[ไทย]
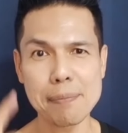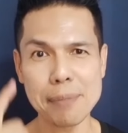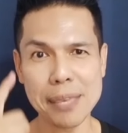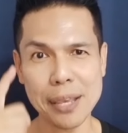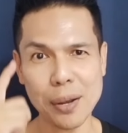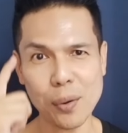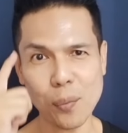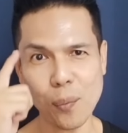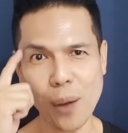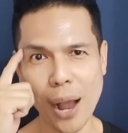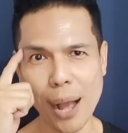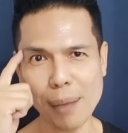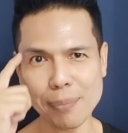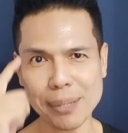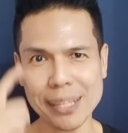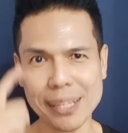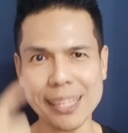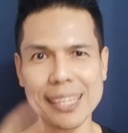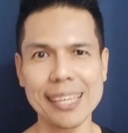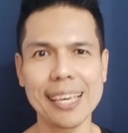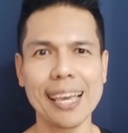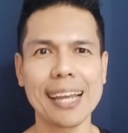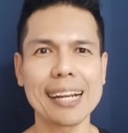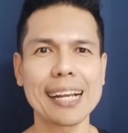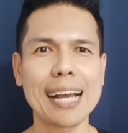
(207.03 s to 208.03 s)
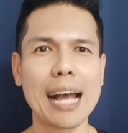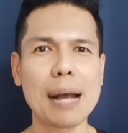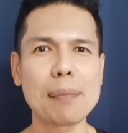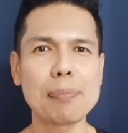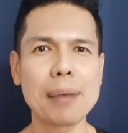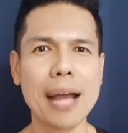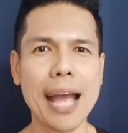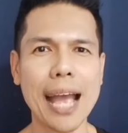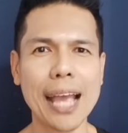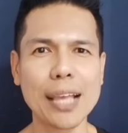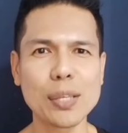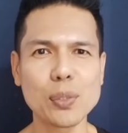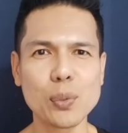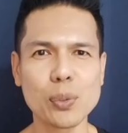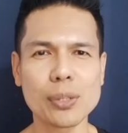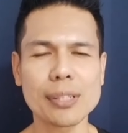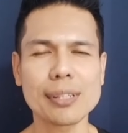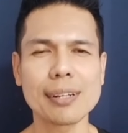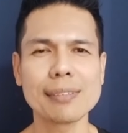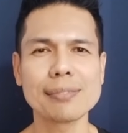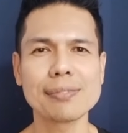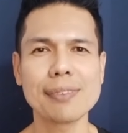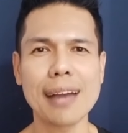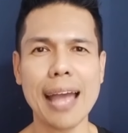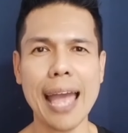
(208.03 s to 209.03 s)
มีความเครียดครับให้หยุด
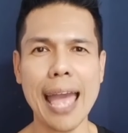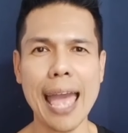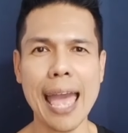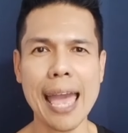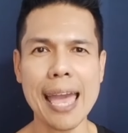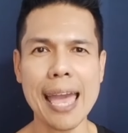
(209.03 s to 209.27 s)
กาแฟ